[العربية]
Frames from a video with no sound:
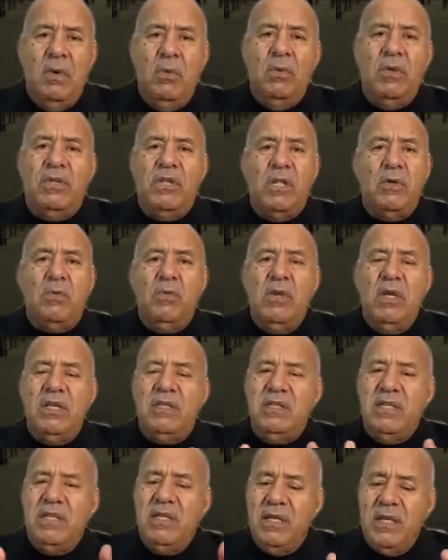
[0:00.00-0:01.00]
ولا تتقول له
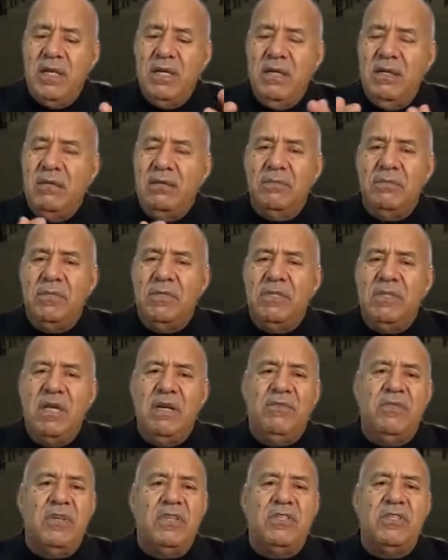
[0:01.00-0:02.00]
سيدي راه
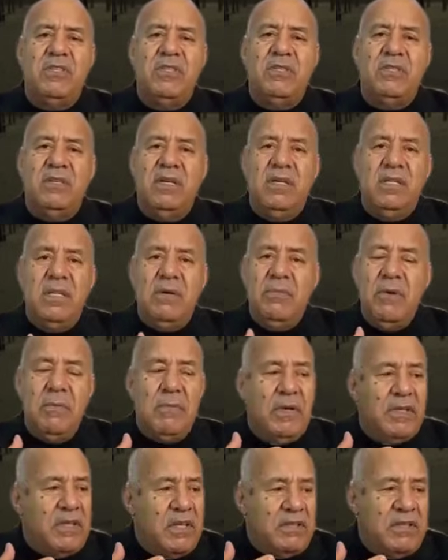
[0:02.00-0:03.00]
بزاف هادشي انت دابا
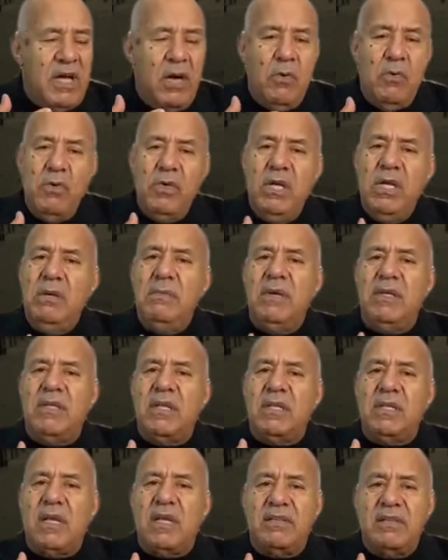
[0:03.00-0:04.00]
ما تتعاوني ما
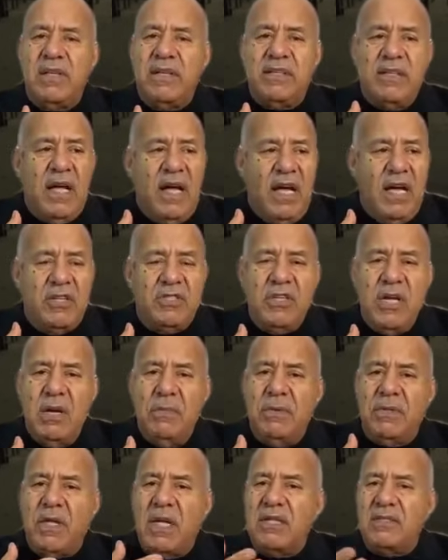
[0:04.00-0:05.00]
تخسر حتى حاجه
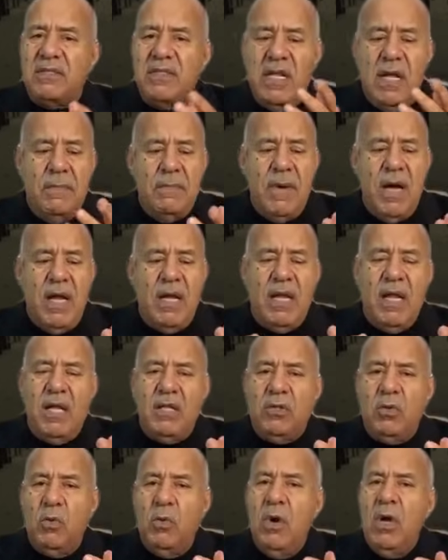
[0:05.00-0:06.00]
ما تخلص لا ماء لا
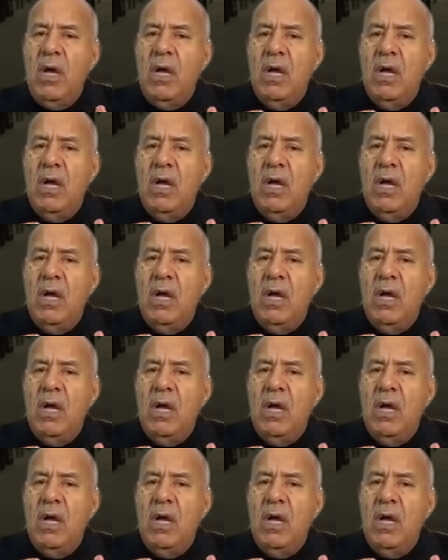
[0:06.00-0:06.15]
ضو